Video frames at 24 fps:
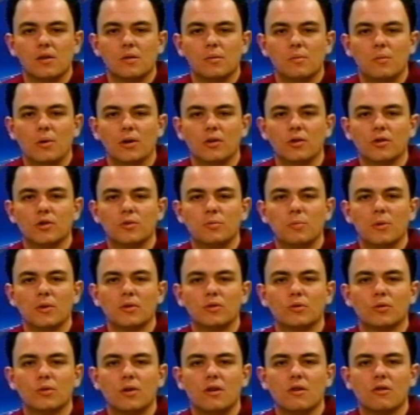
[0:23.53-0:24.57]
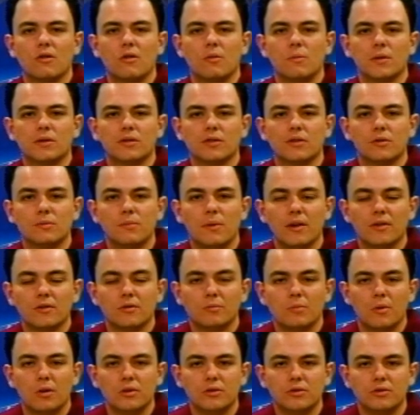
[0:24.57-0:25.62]
Boa noite, pessoal. Começando mais um
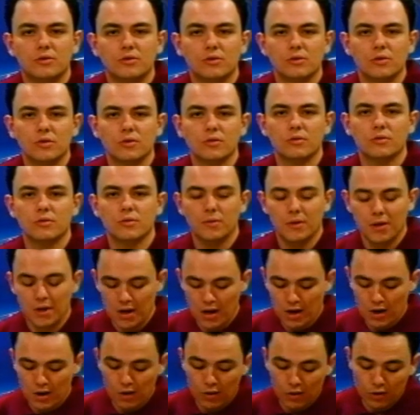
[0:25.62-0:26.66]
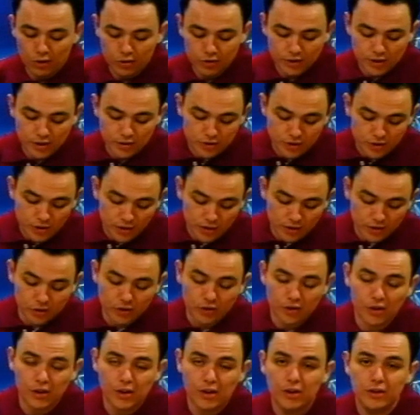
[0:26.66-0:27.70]
Bola em Jogo. Hoje é dia
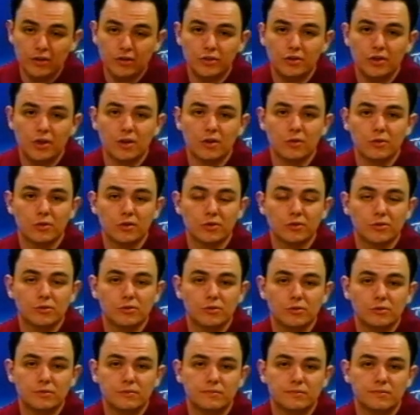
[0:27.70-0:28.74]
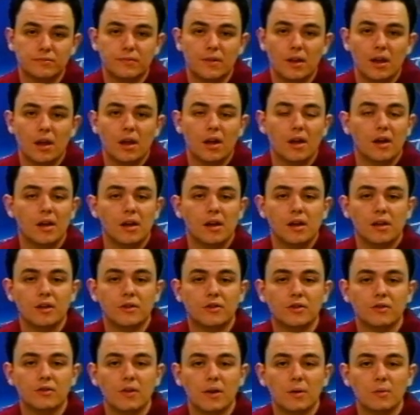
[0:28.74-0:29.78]
3 de agosto e
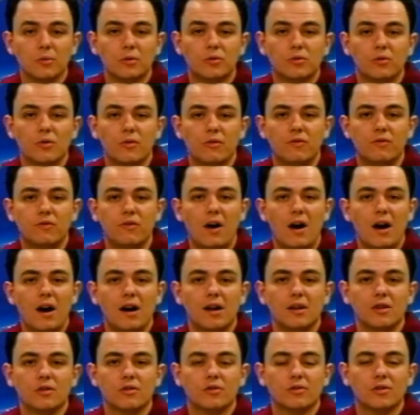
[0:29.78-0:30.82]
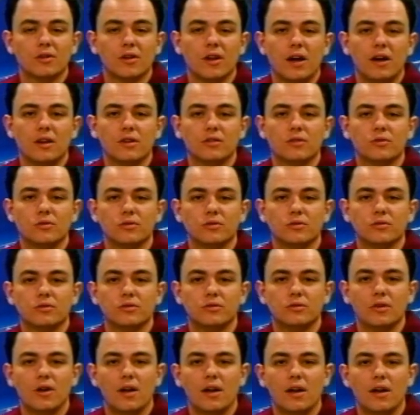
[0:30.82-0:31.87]
tivemos vários
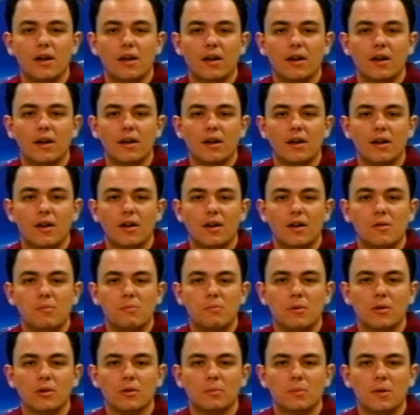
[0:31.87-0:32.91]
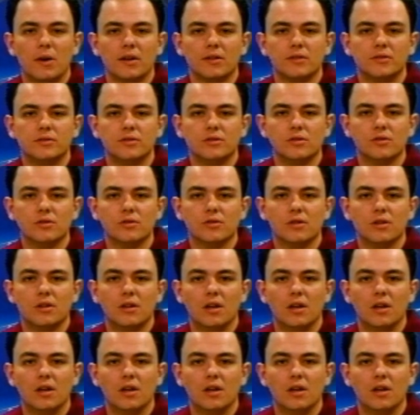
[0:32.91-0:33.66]
clássicos é, pelo Brasil,